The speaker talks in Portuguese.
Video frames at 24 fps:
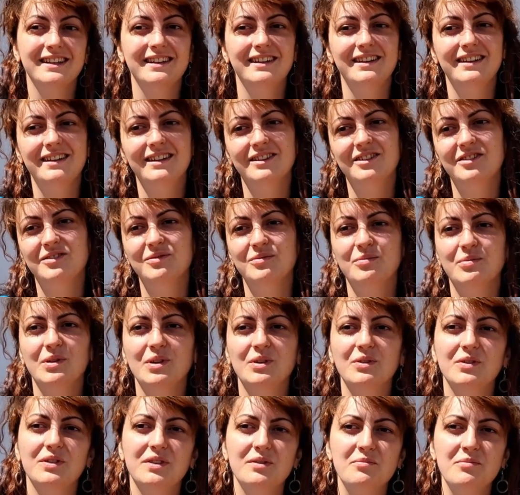é um
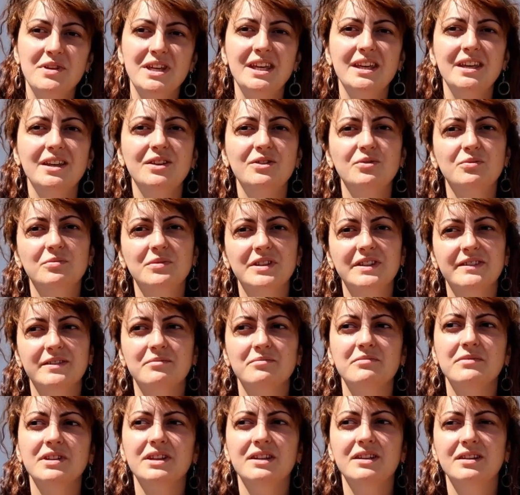pouco de medo, mas
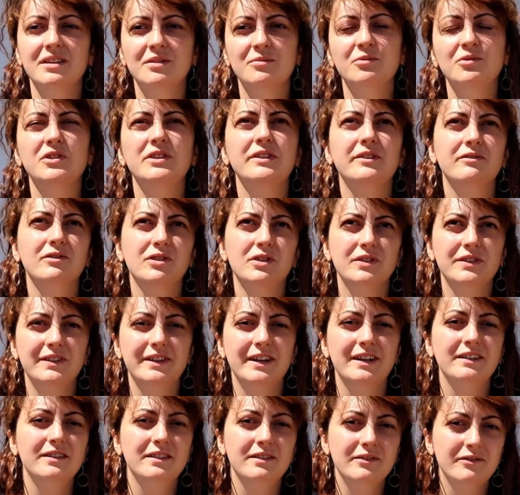também muita
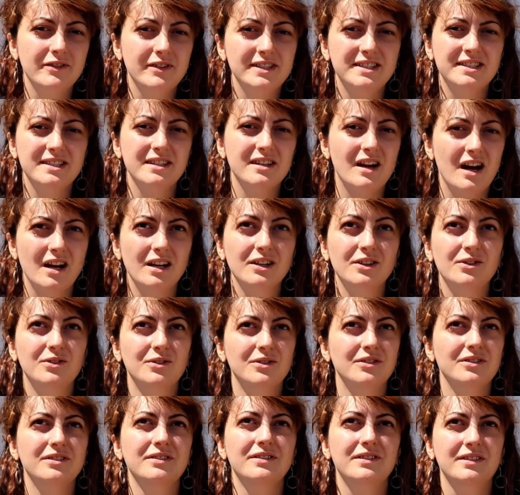vontade de fazer
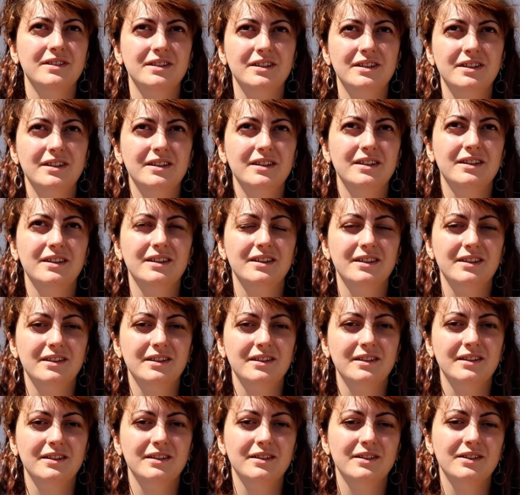algo,
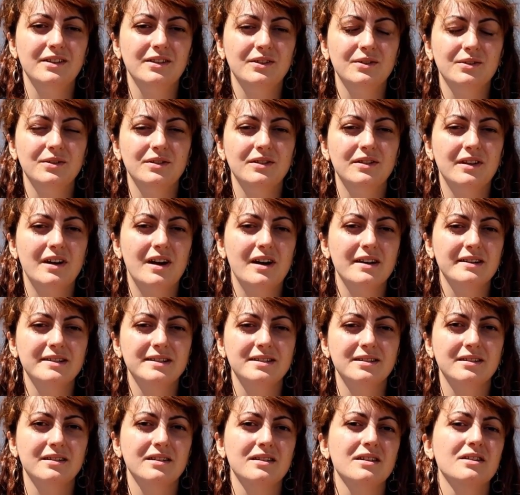de
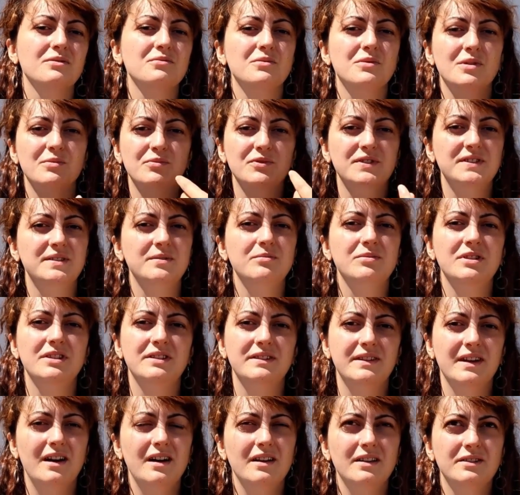encontrar-se, calhar, uma
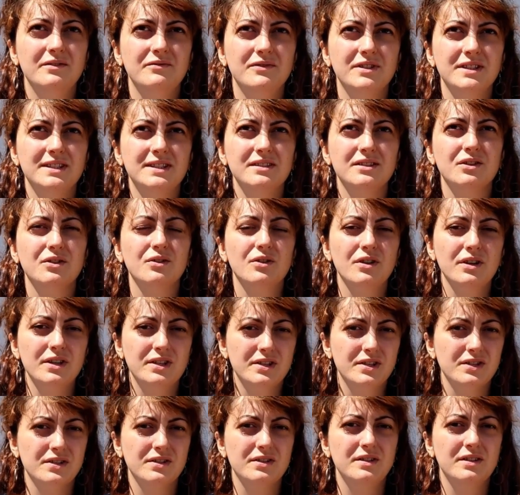possibilidade de fazer
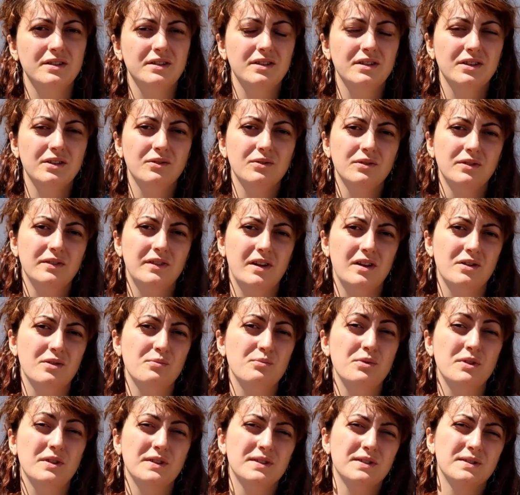coisas, de encontrar
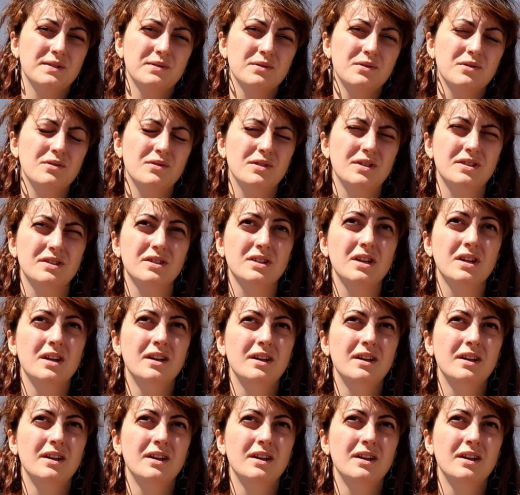pessoas.